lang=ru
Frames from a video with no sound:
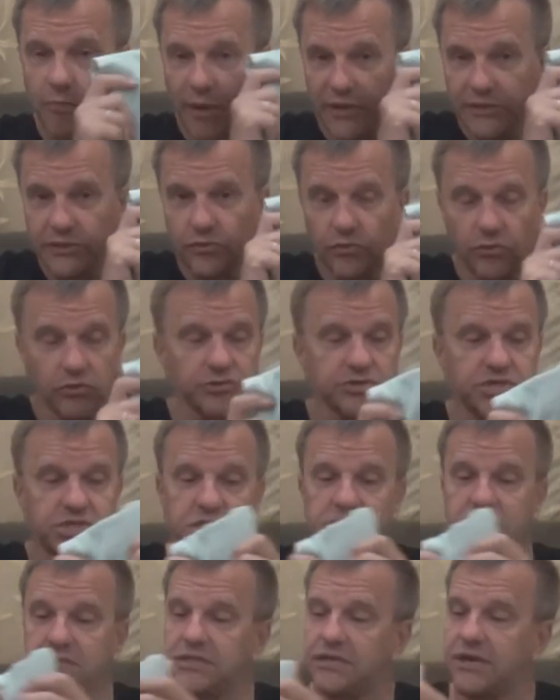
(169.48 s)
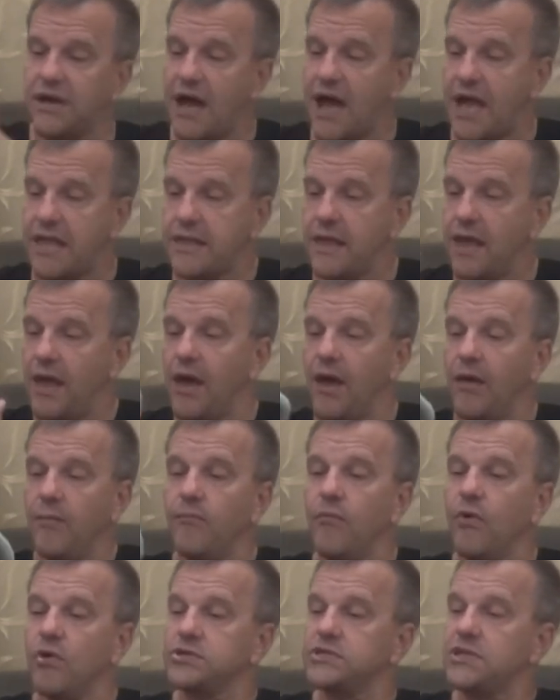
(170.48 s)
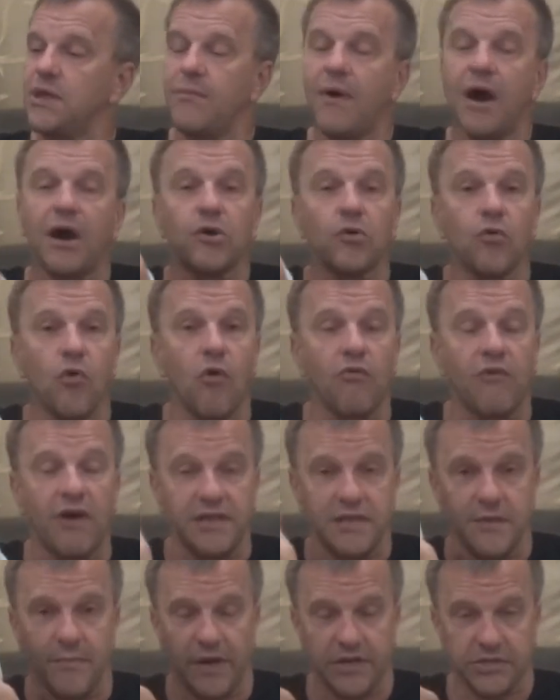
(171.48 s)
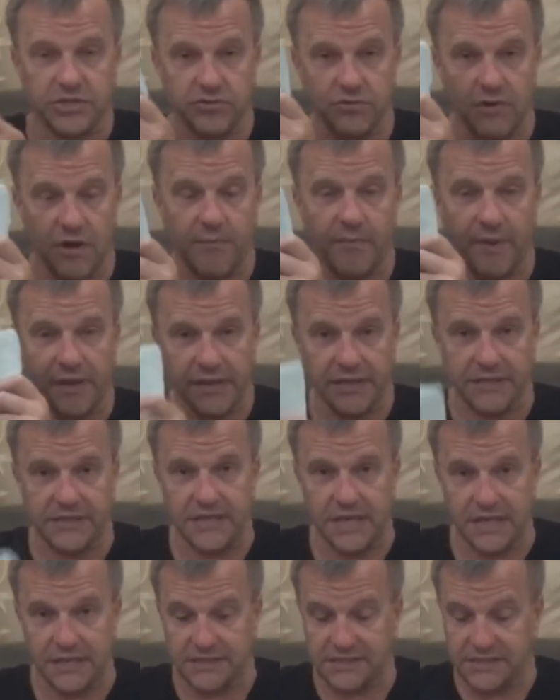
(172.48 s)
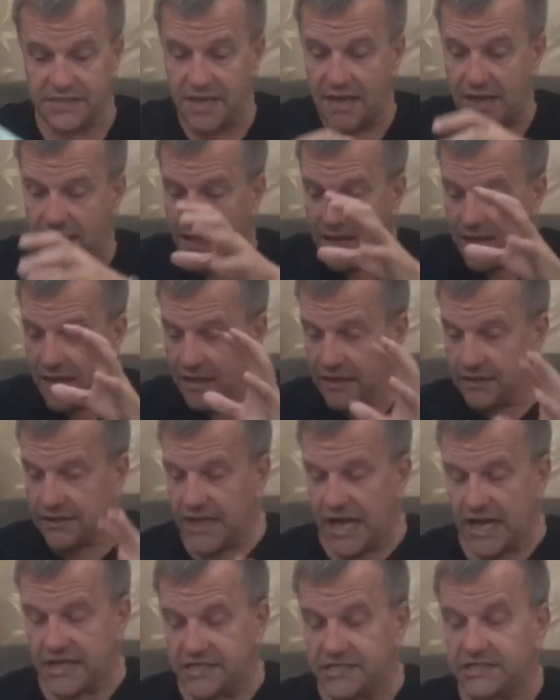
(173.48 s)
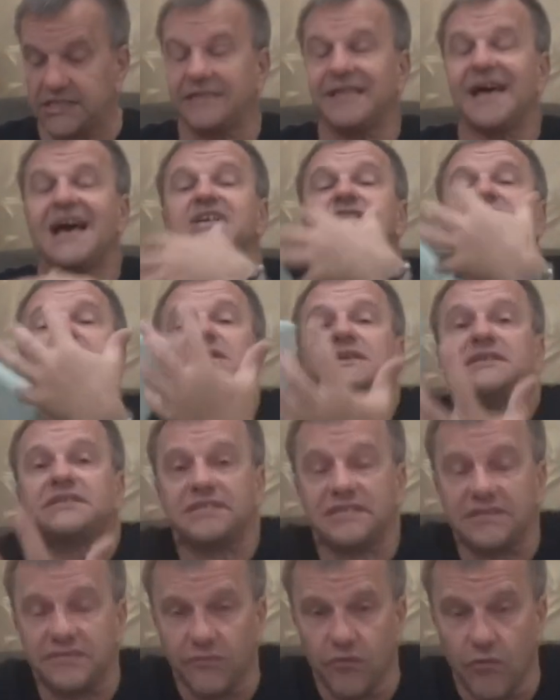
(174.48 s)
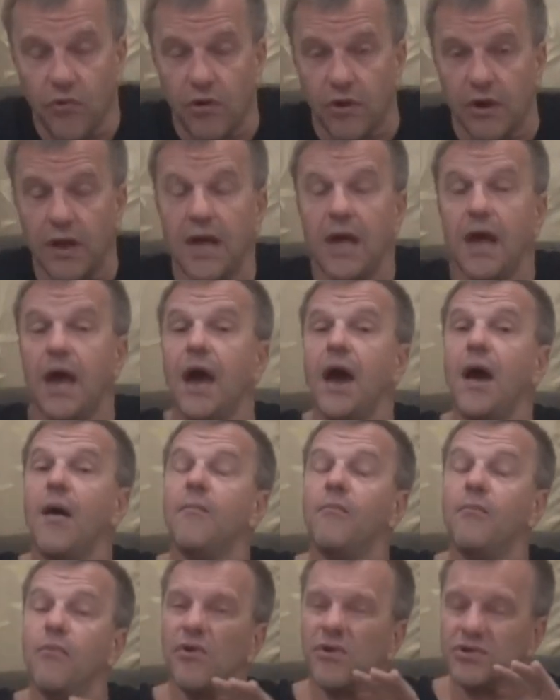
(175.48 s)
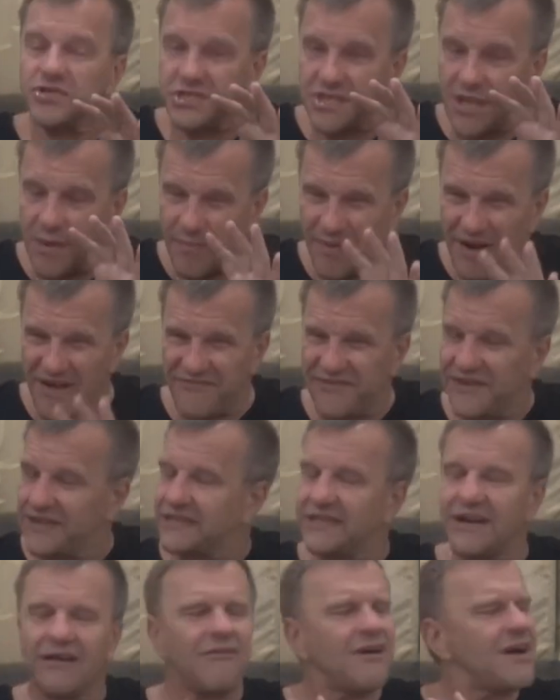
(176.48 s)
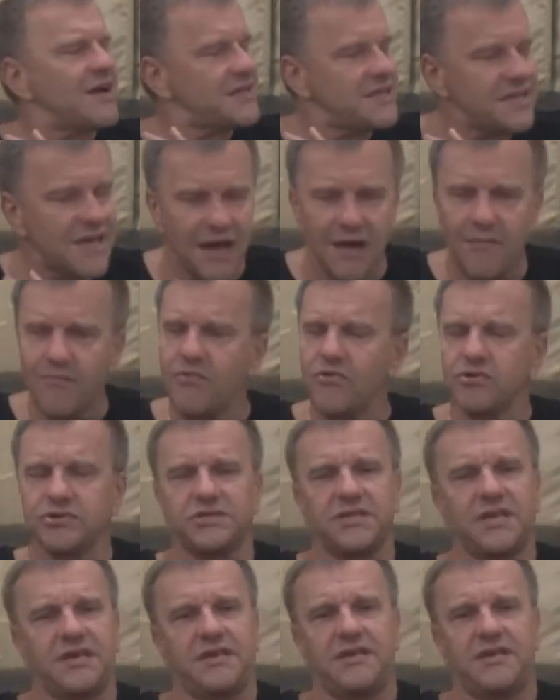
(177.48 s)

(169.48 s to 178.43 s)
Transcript: потолще ткань, можно махровое небольшое полотенце. Дальше наш раствор можно профильтровать, а можно